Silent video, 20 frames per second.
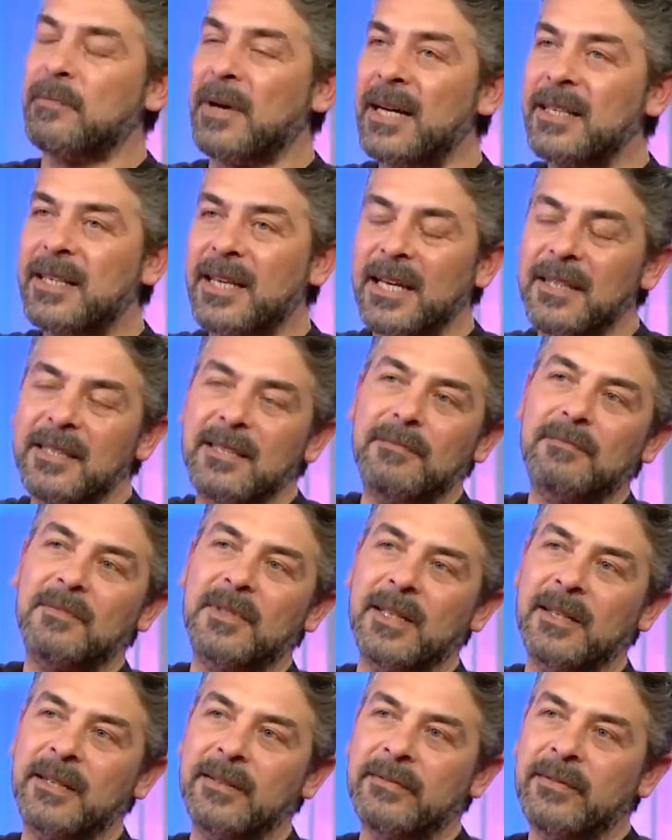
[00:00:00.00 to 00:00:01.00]
Ben
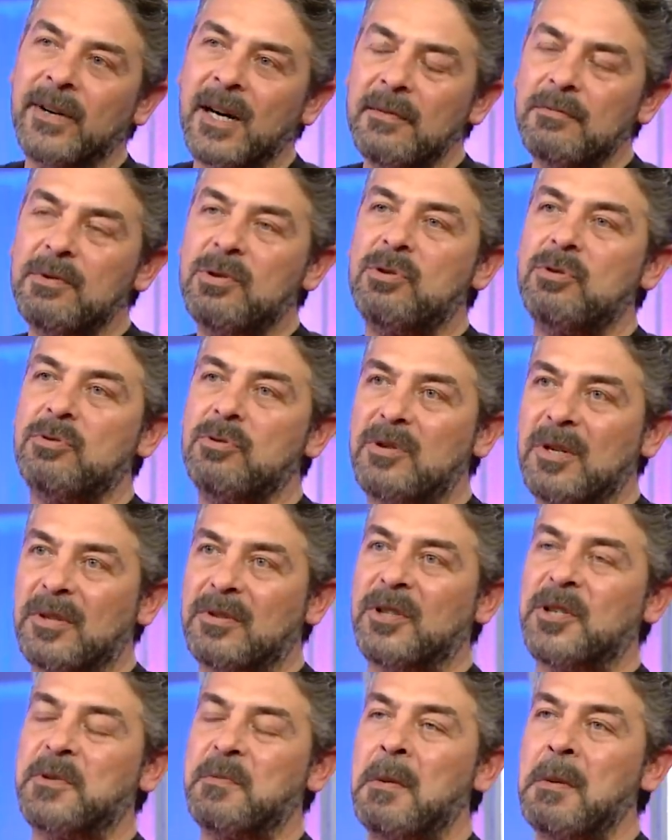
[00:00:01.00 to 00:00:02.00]
kendimde var bir sürü
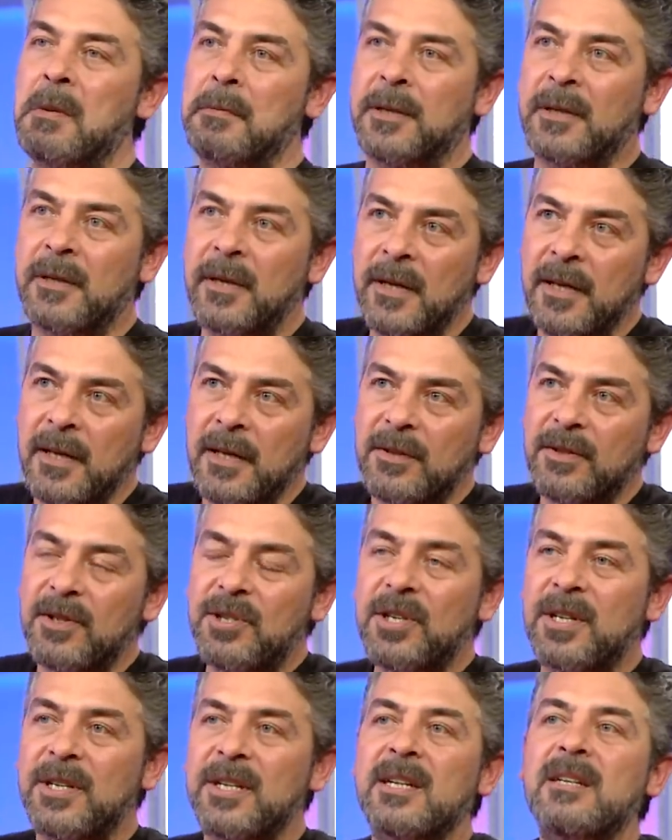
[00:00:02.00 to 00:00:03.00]
çatışmam ama
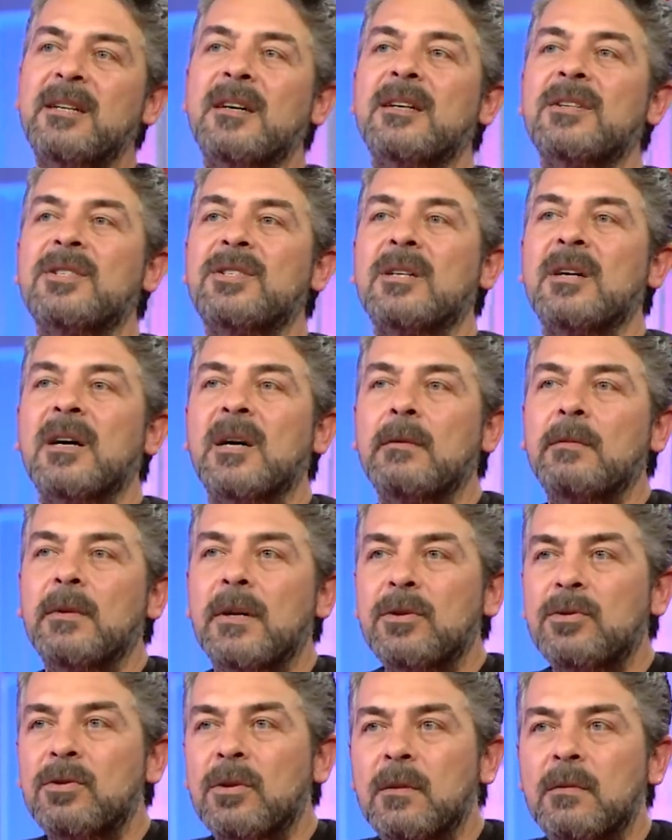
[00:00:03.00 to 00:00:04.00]
dışarıya karşı
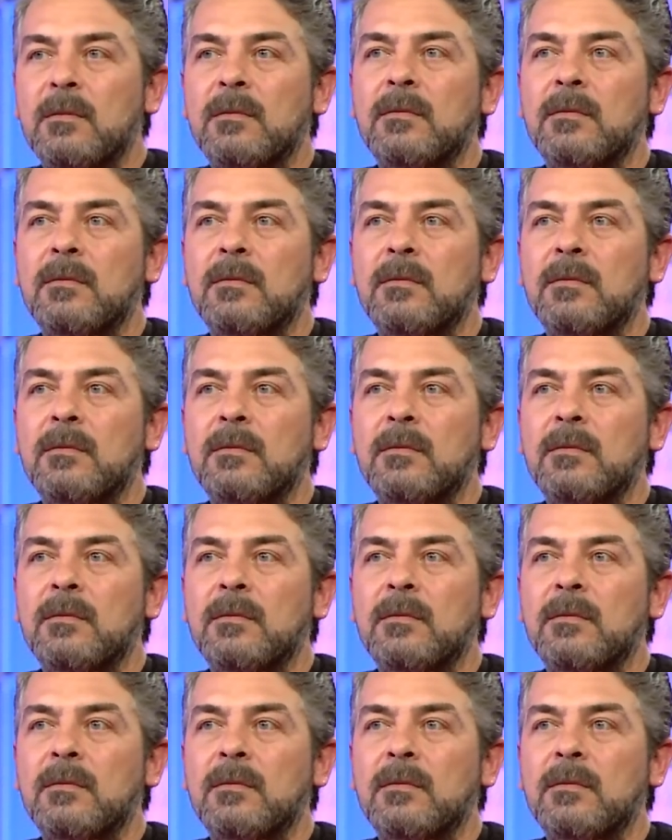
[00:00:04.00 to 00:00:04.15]
galiba çok Ay,